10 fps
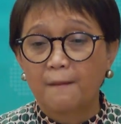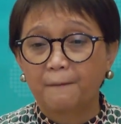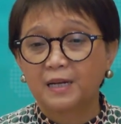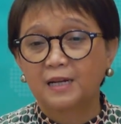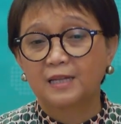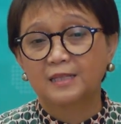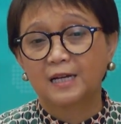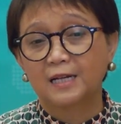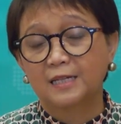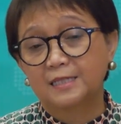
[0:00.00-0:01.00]

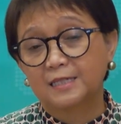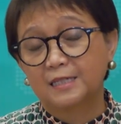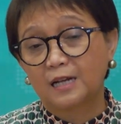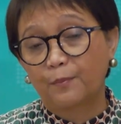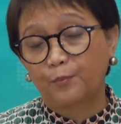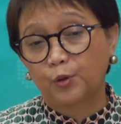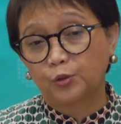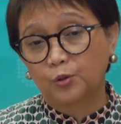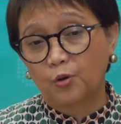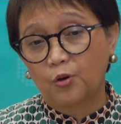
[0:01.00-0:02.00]
penandatanganan segera
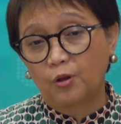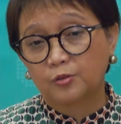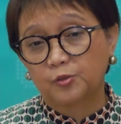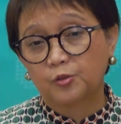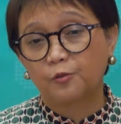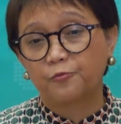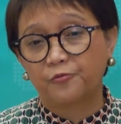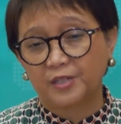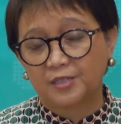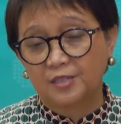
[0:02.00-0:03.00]
protokol
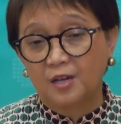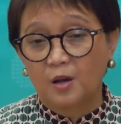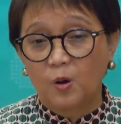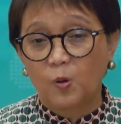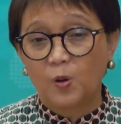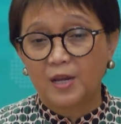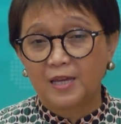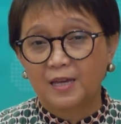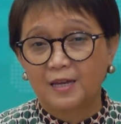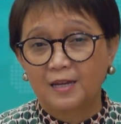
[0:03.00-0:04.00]
SONVES
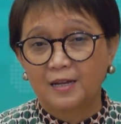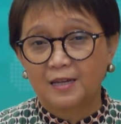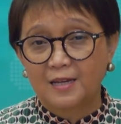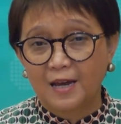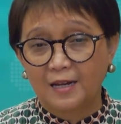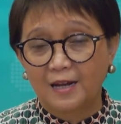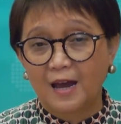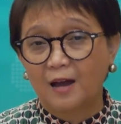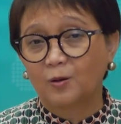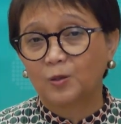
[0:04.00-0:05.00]
oleh negara
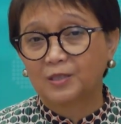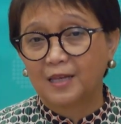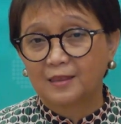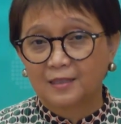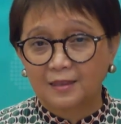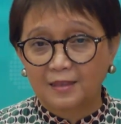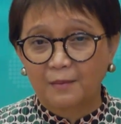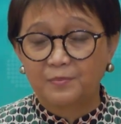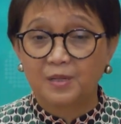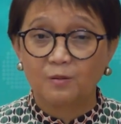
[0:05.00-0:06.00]
anggota
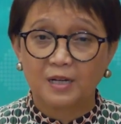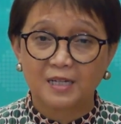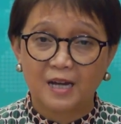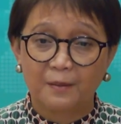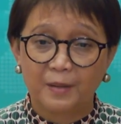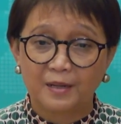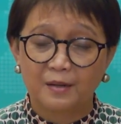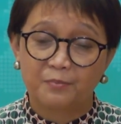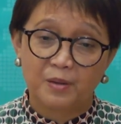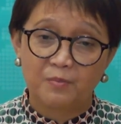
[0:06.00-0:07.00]
tetap Dewan
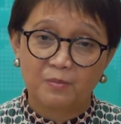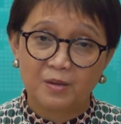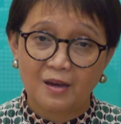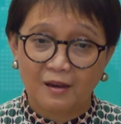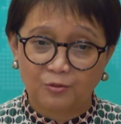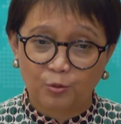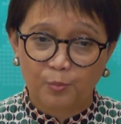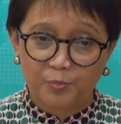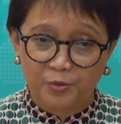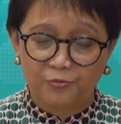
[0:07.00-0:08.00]
Keamanan PBB atau
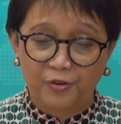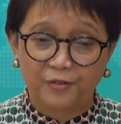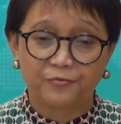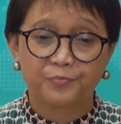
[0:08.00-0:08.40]
P5.